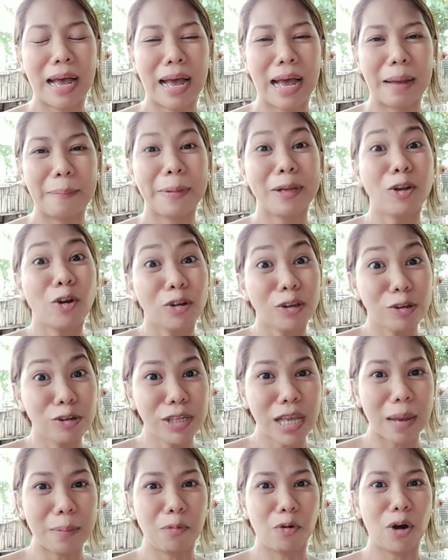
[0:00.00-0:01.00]
uh, manok do
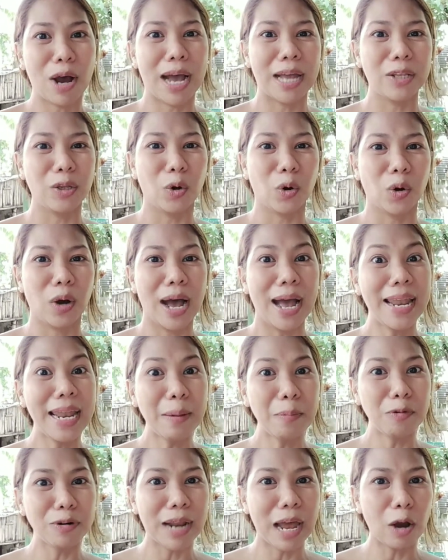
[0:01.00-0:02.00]
sa abukado,
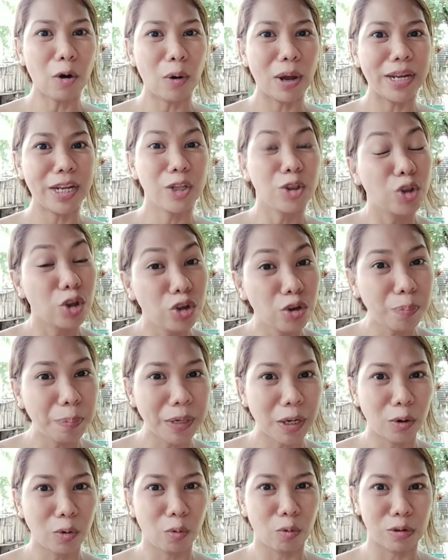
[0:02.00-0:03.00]
alam mo na kung alin doon yung
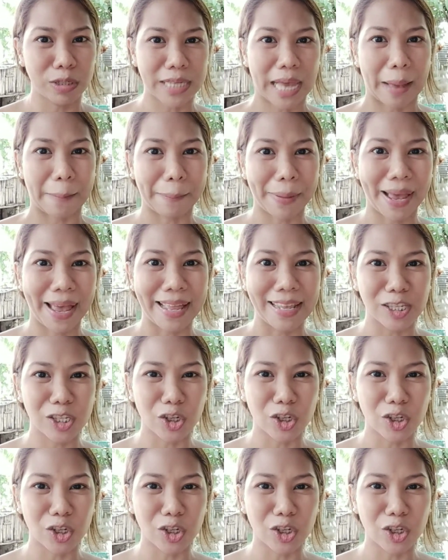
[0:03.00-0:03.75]
pinag-uusapan.